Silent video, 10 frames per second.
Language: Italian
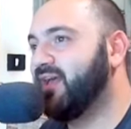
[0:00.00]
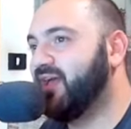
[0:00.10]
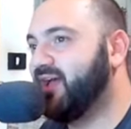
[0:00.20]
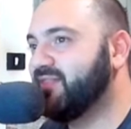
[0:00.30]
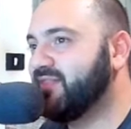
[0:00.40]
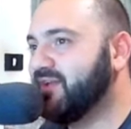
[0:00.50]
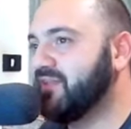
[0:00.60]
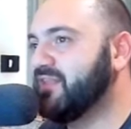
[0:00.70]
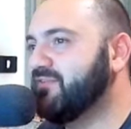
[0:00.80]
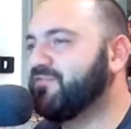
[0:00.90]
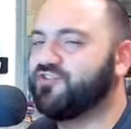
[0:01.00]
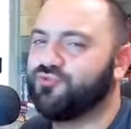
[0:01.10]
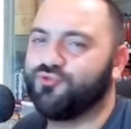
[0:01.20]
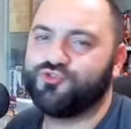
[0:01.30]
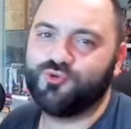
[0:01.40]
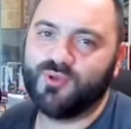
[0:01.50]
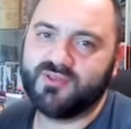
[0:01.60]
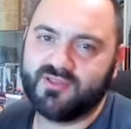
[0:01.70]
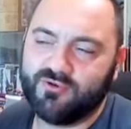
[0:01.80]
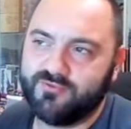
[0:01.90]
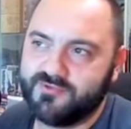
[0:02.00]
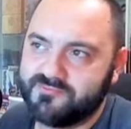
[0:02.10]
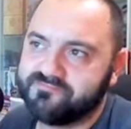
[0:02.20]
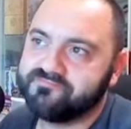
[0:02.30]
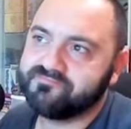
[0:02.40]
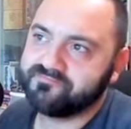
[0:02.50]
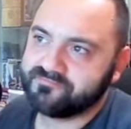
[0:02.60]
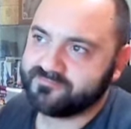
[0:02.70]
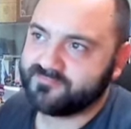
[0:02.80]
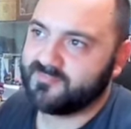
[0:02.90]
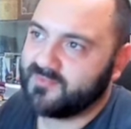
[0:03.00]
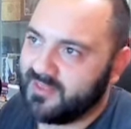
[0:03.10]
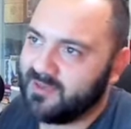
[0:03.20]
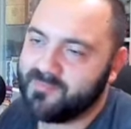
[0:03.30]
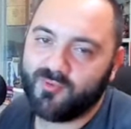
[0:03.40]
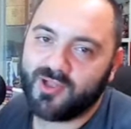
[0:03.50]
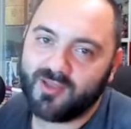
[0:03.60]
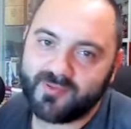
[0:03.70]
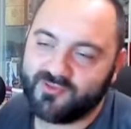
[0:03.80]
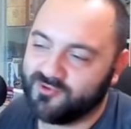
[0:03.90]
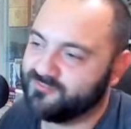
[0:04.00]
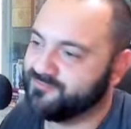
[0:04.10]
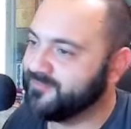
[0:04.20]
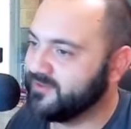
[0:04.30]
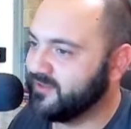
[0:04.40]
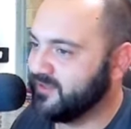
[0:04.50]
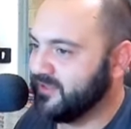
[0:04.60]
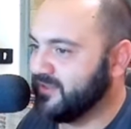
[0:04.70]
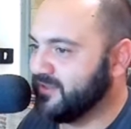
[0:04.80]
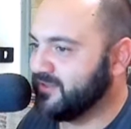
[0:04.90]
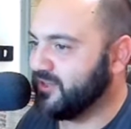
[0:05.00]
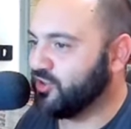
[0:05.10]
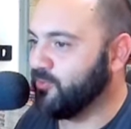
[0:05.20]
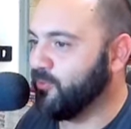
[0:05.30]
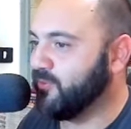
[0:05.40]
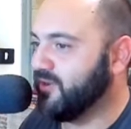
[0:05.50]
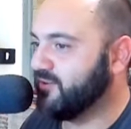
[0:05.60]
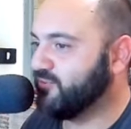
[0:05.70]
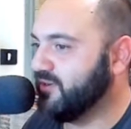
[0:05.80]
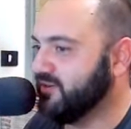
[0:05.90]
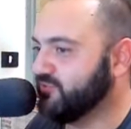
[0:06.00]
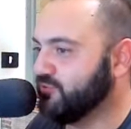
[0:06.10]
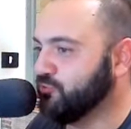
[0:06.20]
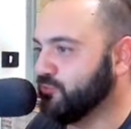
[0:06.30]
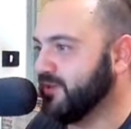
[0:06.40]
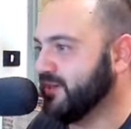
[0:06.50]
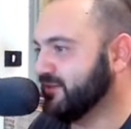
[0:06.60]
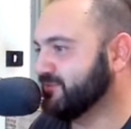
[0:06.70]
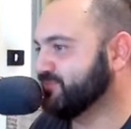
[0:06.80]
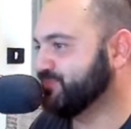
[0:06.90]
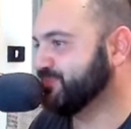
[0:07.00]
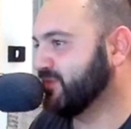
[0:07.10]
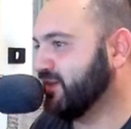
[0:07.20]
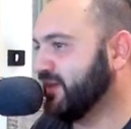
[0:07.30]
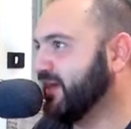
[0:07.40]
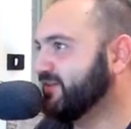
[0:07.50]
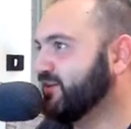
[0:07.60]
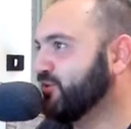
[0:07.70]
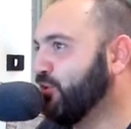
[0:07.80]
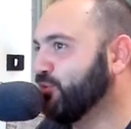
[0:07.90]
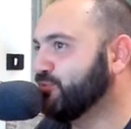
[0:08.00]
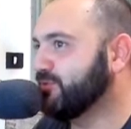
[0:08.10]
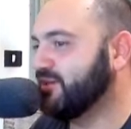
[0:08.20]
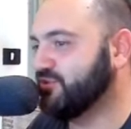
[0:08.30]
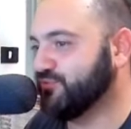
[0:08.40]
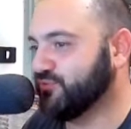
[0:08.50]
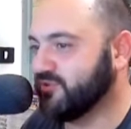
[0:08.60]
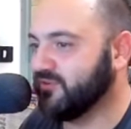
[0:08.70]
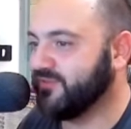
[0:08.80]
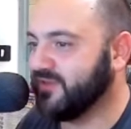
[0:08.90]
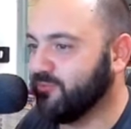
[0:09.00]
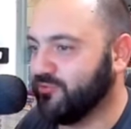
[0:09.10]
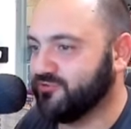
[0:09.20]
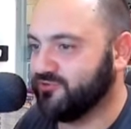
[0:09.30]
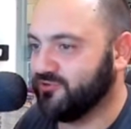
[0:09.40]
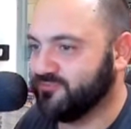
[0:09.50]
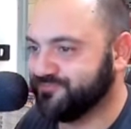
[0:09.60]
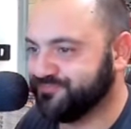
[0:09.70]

attacca and F159. E abbiamo capito che comunque quelli sono i numeri legati a Goku e li sfruttano finché possono.